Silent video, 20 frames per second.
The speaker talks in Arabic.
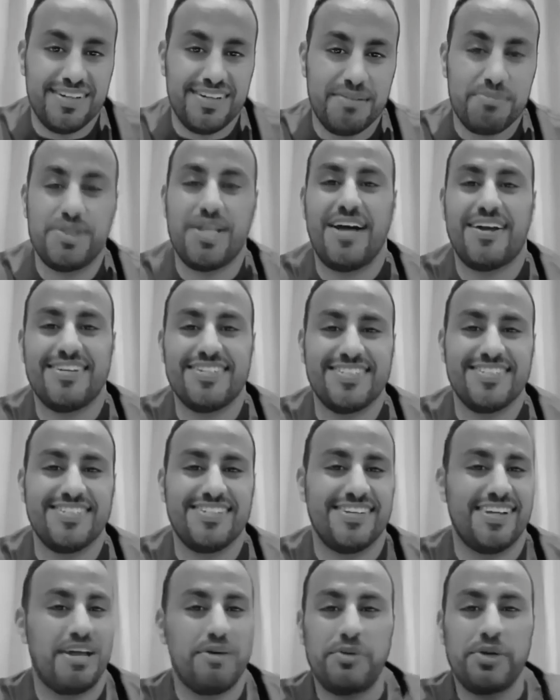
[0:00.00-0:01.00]
المدارس
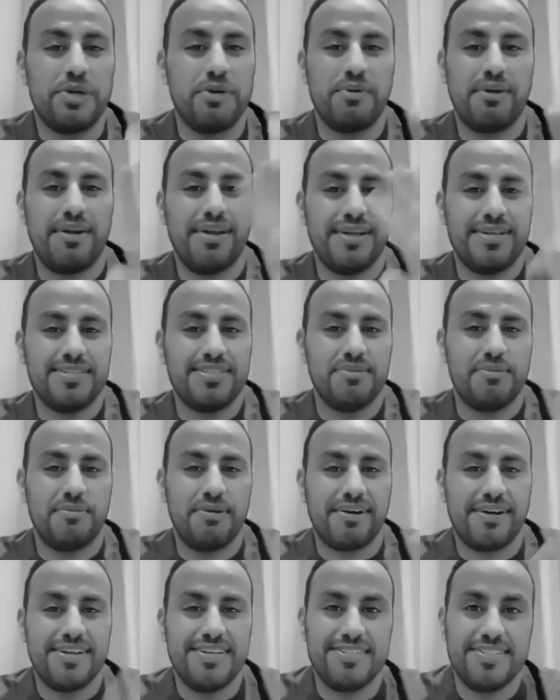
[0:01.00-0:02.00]
قالوا اي والله السبب
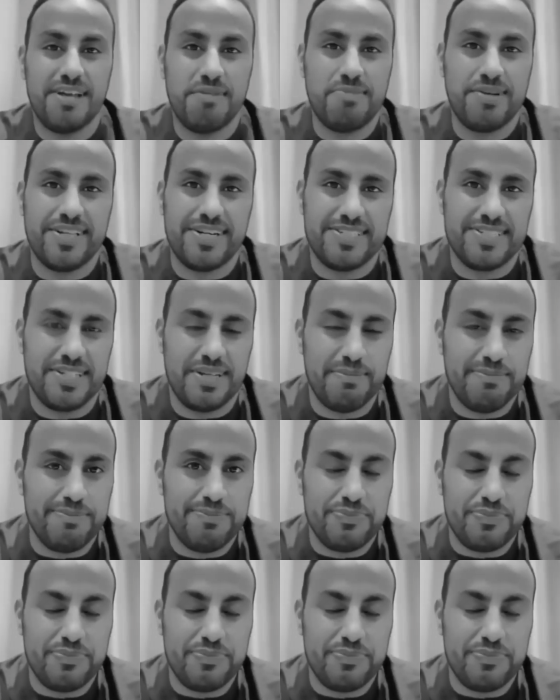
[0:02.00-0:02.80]
الرئيسي المدرسه